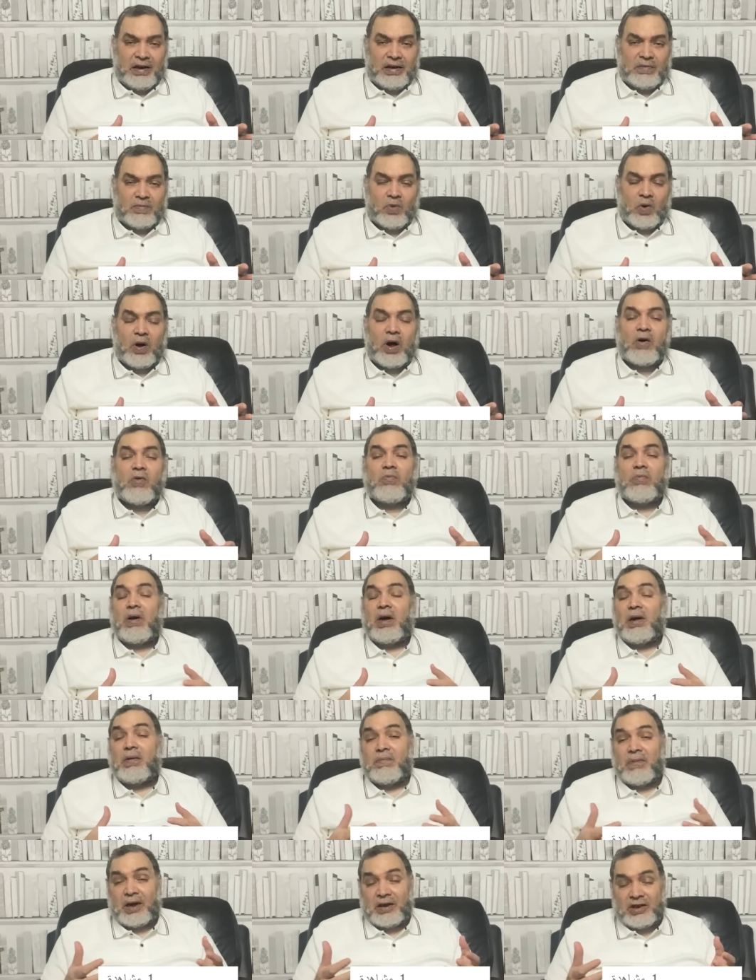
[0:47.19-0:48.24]

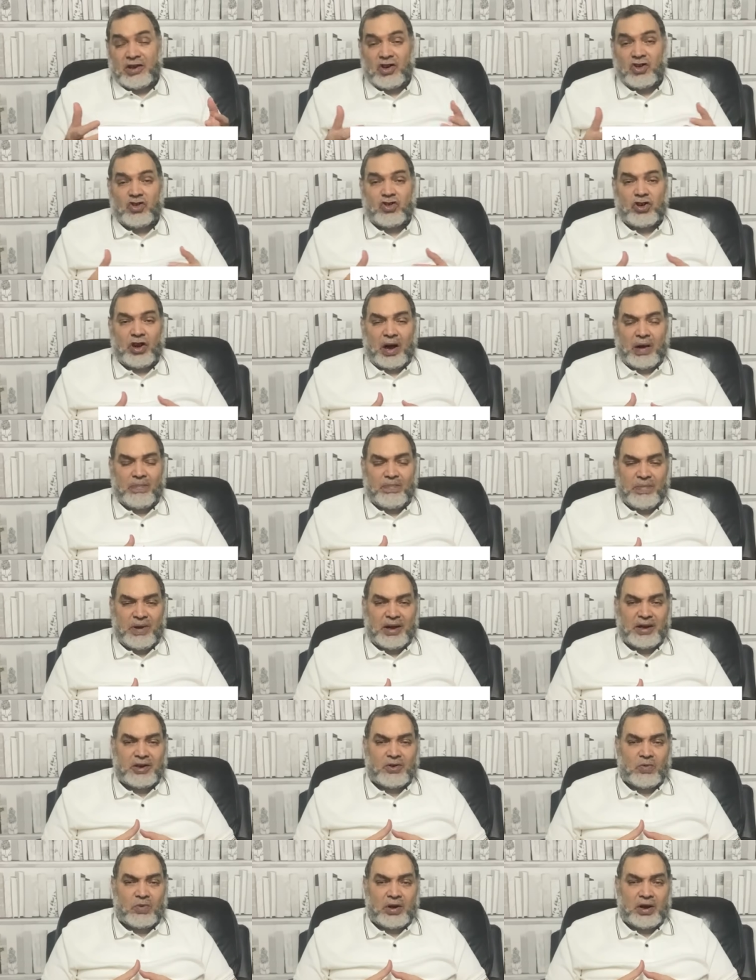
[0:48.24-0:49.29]
المقاومة ما قدرش
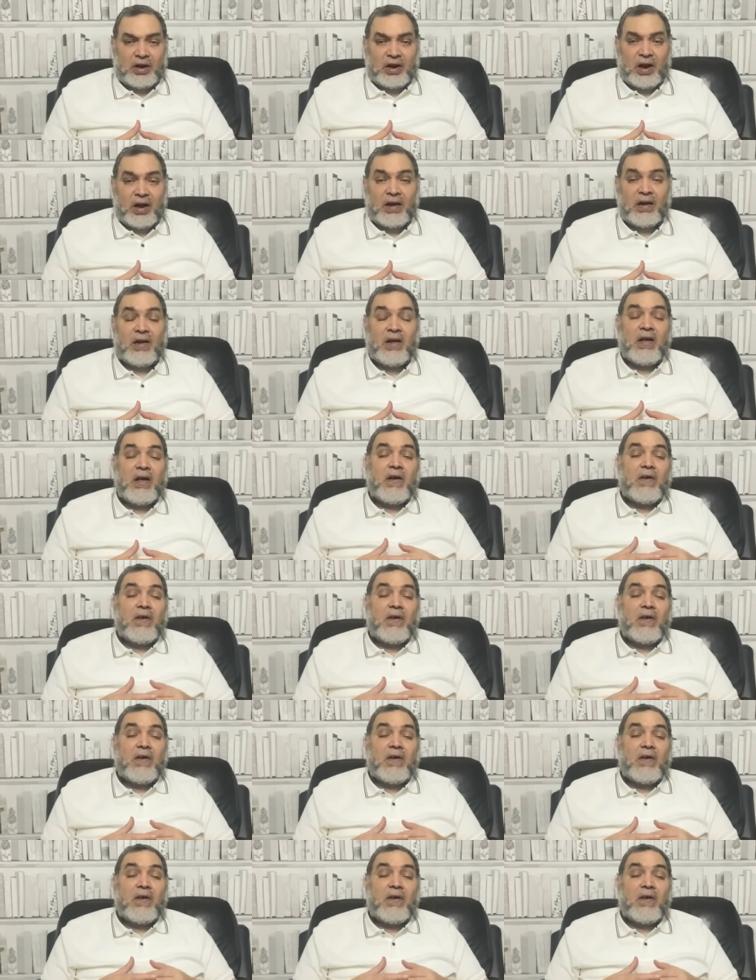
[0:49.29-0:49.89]
عباس وكده